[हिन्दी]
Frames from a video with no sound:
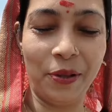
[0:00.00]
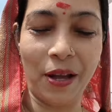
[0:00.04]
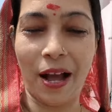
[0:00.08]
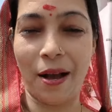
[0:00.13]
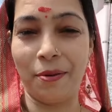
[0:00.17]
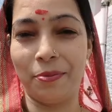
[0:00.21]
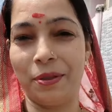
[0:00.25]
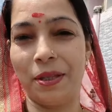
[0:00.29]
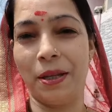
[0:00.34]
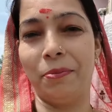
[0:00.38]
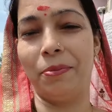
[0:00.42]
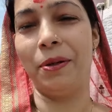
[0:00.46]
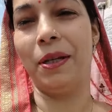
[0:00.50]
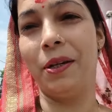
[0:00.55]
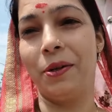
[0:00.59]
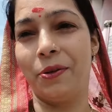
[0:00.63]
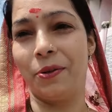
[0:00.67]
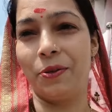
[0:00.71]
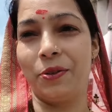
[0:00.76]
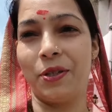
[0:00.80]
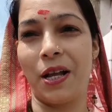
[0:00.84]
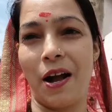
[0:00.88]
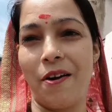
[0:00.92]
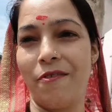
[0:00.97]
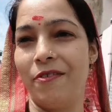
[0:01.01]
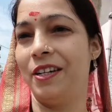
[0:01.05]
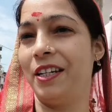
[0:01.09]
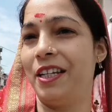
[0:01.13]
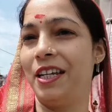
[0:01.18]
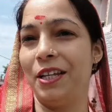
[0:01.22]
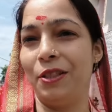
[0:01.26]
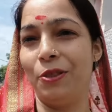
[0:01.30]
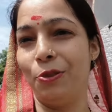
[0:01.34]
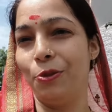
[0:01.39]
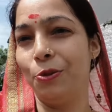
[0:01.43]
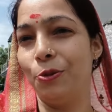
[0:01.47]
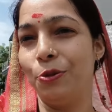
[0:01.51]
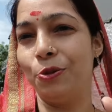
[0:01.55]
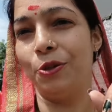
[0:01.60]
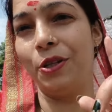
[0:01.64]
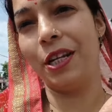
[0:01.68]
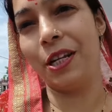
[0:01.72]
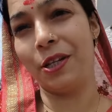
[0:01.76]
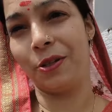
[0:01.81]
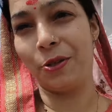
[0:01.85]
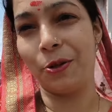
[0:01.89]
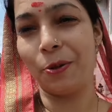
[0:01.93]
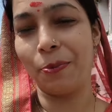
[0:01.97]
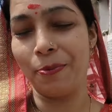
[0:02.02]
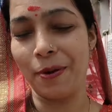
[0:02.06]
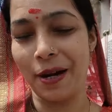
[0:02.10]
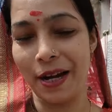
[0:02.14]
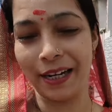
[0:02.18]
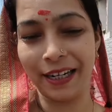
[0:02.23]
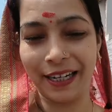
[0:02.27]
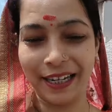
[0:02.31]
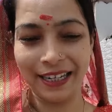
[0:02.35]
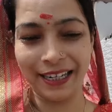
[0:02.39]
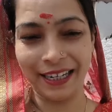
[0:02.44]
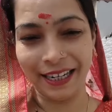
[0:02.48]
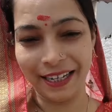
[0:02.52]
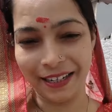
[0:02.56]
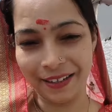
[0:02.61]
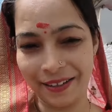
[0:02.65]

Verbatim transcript: आप सभी को सावन के दूसरे सोमवार की ढेर